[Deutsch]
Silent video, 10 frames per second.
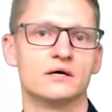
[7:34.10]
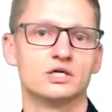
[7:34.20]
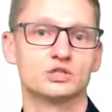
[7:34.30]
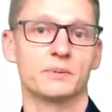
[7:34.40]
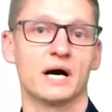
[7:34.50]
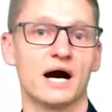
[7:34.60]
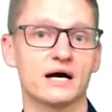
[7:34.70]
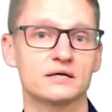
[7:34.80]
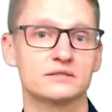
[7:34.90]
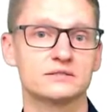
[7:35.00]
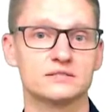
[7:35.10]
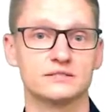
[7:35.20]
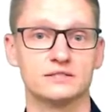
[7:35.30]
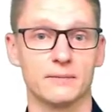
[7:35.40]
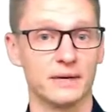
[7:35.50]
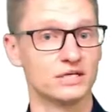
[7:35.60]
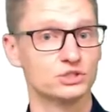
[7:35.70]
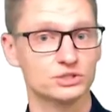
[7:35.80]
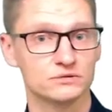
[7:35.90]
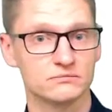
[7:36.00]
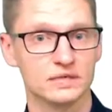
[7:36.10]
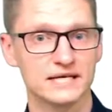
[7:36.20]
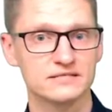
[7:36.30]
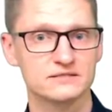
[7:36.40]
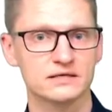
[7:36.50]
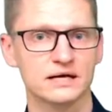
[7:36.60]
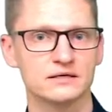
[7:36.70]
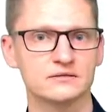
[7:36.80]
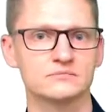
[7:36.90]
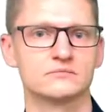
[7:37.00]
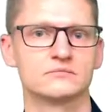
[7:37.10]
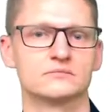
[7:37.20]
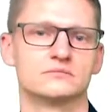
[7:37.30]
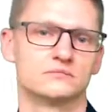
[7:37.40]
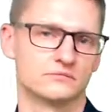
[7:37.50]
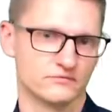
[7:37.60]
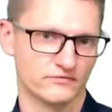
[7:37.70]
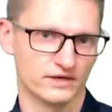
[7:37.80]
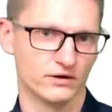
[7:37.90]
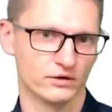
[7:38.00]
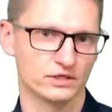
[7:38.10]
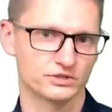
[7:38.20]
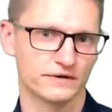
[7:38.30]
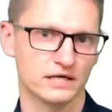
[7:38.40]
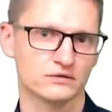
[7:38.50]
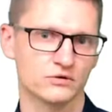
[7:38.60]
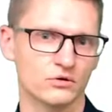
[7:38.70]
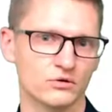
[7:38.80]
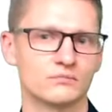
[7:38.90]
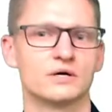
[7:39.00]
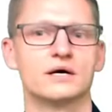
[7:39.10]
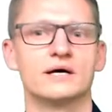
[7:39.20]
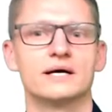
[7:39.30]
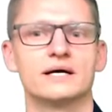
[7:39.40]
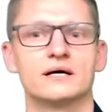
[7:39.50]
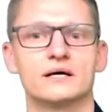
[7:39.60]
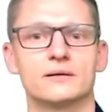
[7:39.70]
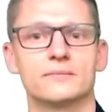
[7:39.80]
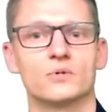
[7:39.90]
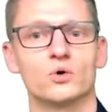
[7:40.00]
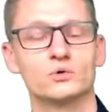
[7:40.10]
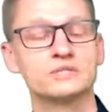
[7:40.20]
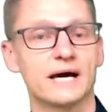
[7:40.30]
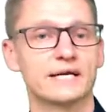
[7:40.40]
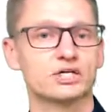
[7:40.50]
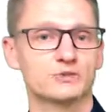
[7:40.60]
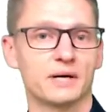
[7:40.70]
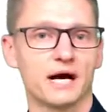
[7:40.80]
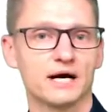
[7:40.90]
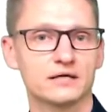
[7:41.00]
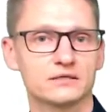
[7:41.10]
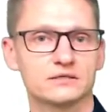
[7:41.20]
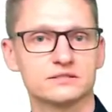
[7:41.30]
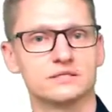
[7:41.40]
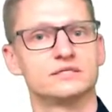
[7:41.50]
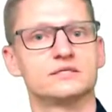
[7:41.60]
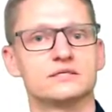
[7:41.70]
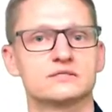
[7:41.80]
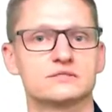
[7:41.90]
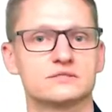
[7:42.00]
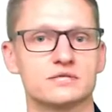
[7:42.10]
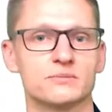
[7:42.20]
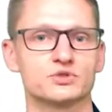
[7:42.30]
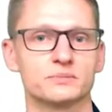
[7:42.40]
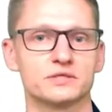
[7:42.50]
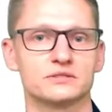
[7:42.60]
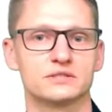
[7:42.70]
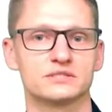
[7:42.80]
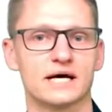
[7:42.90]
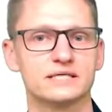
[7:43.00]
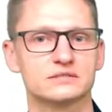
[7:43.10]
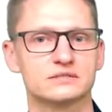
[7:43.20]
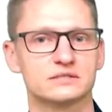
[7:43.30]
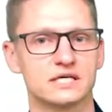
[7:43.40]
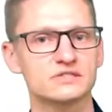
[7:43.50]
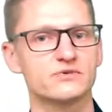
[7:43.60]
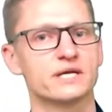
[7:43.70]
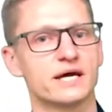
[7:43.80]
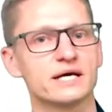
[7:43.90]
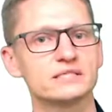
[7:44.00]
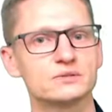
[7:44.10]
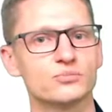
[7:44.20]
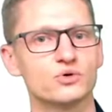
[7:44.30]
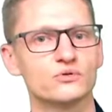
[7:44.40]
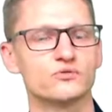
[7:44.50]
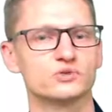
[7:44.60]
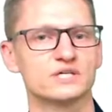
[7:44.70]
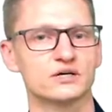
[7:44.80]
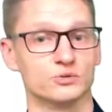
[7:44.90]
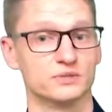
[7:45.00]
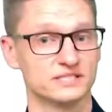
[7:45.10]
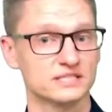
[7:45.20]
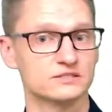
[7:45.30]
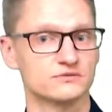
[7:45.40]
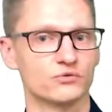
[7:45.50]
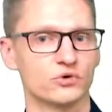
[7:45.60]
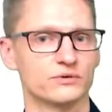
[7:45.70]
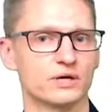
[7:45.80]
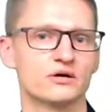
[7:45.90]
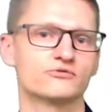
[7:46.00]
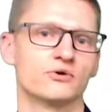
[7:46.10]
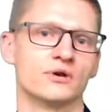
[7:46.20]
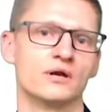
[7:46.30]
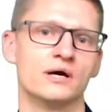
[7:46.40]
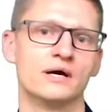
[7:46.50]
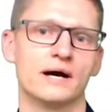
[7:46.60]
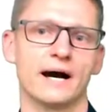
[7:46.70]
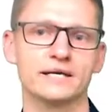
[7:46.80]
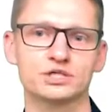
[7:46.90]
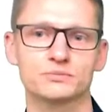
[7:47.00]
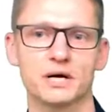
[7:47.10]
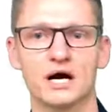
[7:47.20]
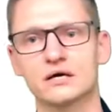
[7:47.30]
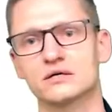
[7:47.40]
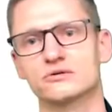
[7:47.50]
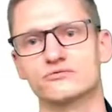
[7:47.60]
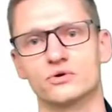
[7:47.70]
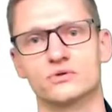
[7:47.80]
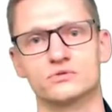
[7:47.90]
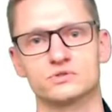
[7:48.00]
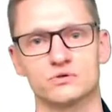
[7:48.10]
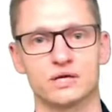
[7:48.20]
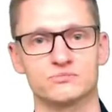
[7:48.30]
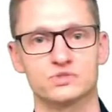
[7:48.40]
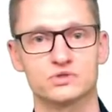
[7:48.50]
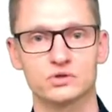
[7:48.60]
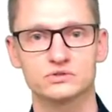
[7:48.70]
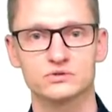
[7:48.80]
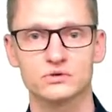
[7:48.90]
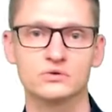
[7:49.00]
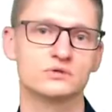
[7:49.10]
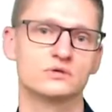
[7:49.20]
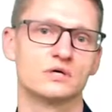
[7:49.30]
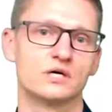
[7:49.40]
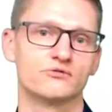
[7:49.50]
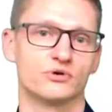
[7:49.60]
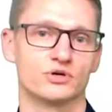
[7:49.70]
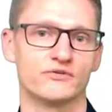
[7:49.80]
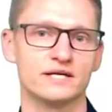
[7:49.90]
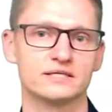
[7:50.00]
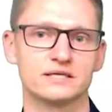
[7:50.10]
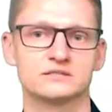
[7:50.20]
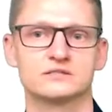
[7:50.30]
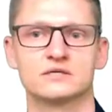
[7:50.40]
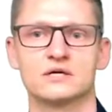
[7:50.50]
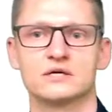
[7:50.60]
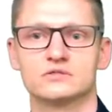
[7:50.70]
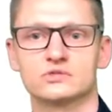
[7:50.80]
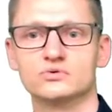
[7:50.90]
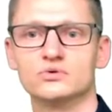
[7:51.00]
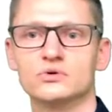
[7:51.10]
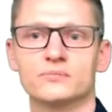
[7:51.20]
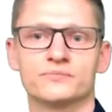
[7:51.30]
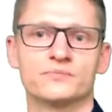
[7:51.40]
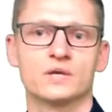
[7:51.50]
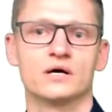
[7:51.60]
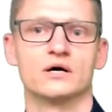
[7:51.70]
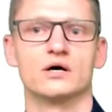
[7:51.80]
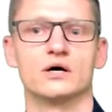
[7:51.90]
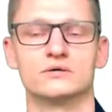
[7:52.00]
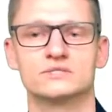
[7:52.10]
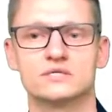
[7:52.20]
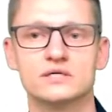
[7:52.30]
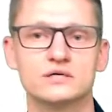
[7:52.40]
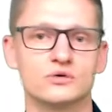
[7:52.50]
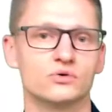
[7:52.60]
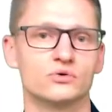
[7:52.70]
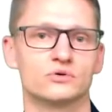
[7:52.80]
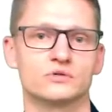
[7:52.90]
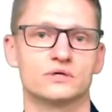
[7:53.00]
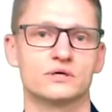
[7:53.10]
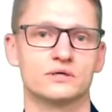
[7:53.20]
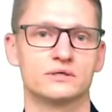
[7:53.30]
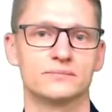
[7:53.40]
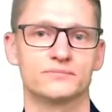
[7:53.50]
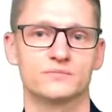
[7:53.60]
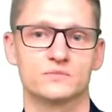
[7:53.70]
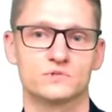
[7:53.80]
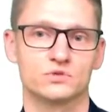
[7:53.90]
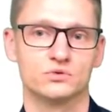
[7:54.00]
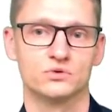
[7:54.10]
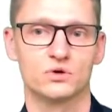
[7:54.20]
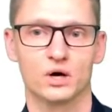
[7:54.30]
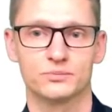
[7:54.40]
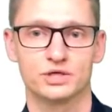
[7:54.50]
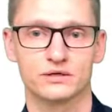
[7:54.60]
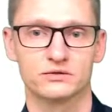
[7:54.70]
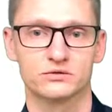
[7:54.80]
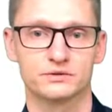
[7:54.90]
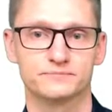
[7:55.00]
Sprache, die der Mensch lesen kann, wenn auch erschwert noch, äh, und einer Sprache, die das System spricht. Das heißt, das war der erste Punkt, wo Sachen übersetzt wurden, ja, von einer Sprache, von sogenanntem Source Code, von Quelltext zu äh, Zielcode, äh, zu Object Code.